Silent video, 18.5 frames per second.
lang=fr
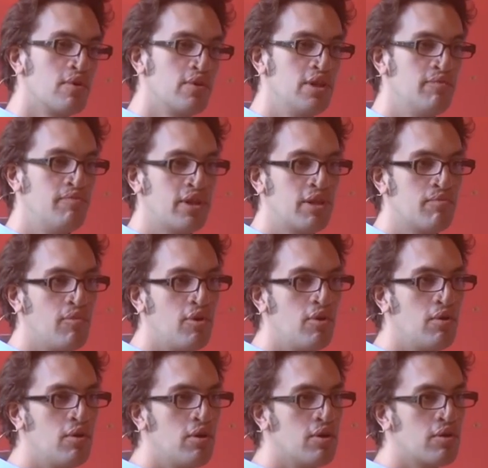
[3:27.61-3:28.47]

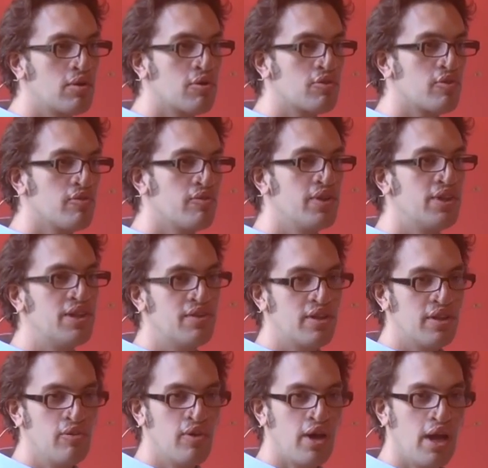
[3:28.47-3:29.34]
Typiquement, euh, quand on fait
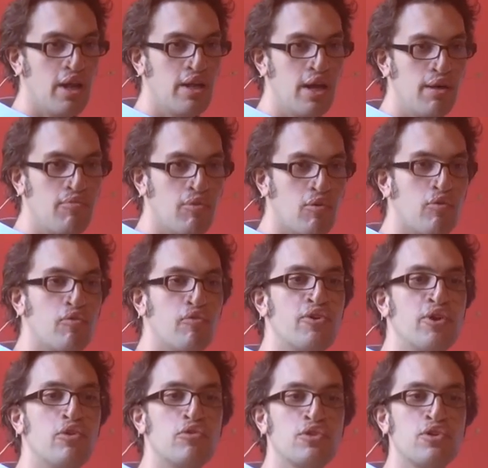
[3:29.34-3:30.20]
des annuaires LDAP, on
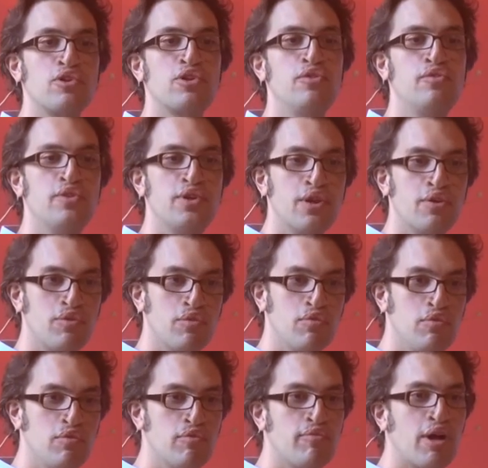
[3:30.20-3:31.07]
fait de
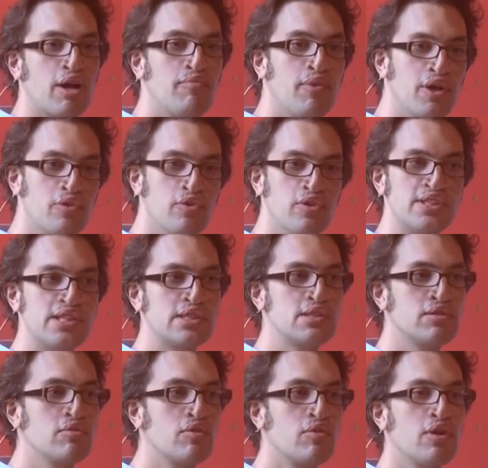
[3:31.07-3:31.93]
l'authentification. On ne parle pas de
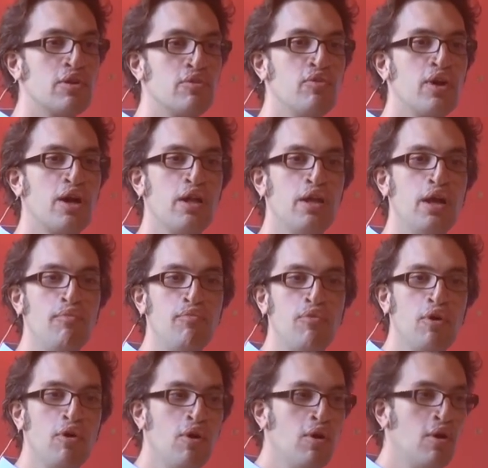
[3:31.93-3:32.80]
SSO dans l'annuaire LDAP.
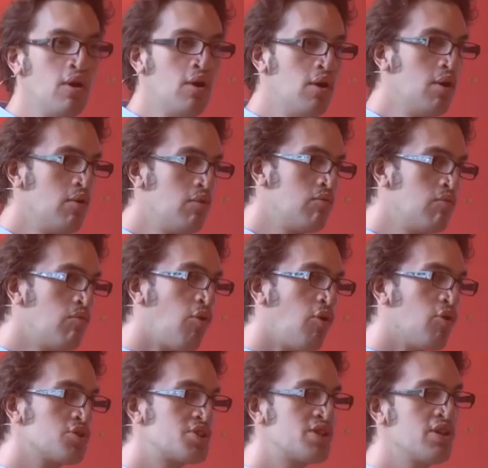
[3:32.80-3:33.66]
Vous
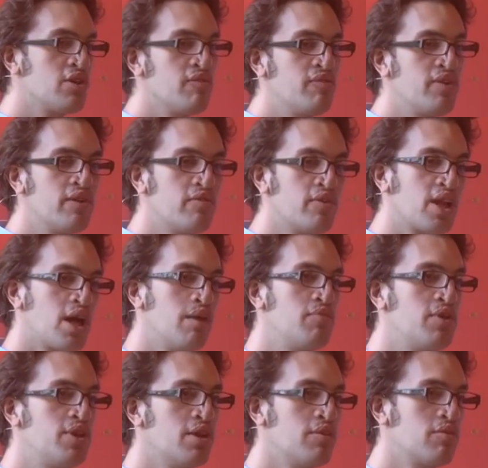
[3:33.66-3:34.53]
branchez en fait votre
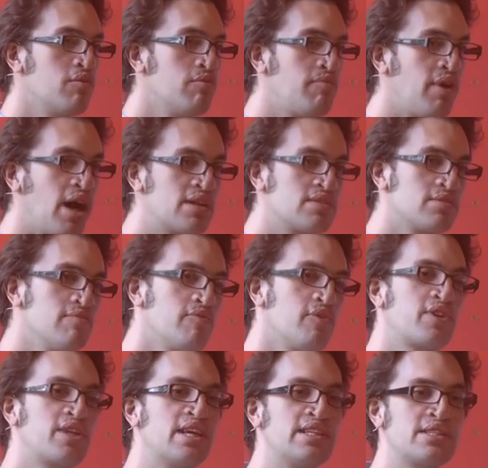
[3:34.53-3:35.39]
application, par exemple
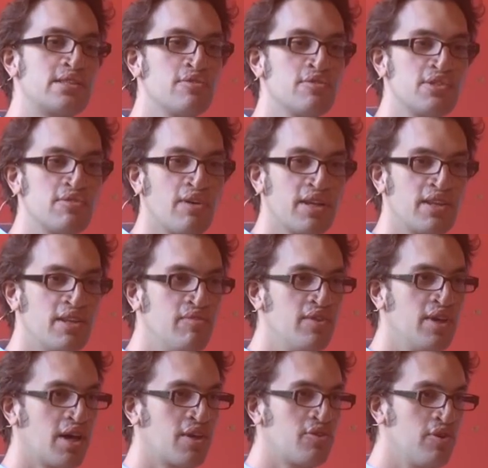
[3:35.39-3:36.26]
votre Keystone sur
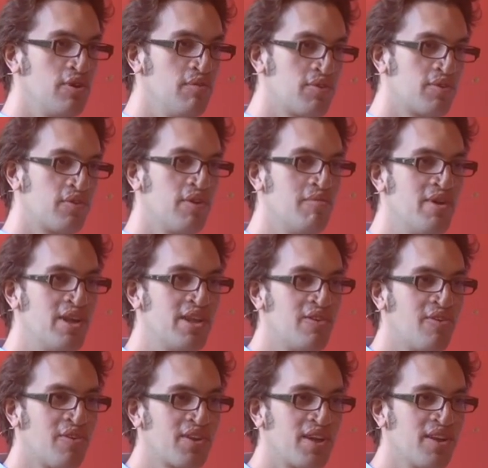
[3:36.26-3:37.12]
Active Directory, puisque Emen
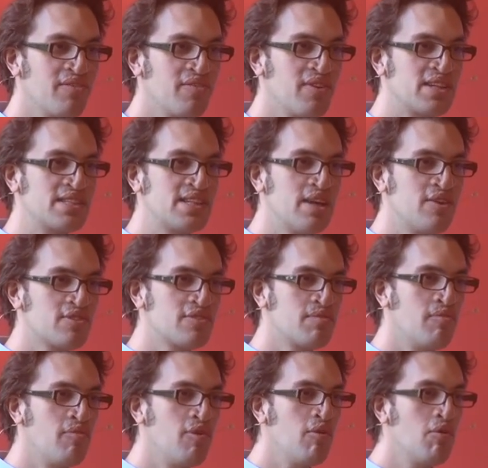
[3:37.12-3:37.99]
est en train de faire ça en ce
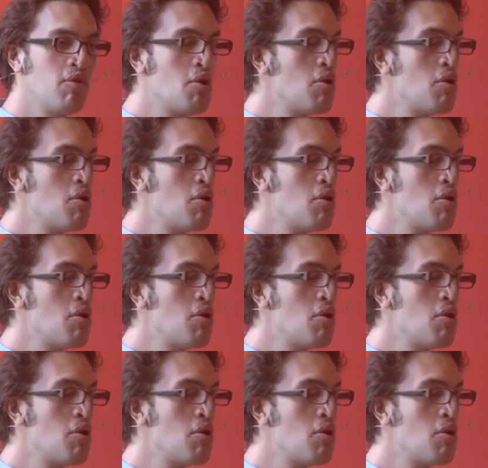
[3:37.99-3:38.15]
moment.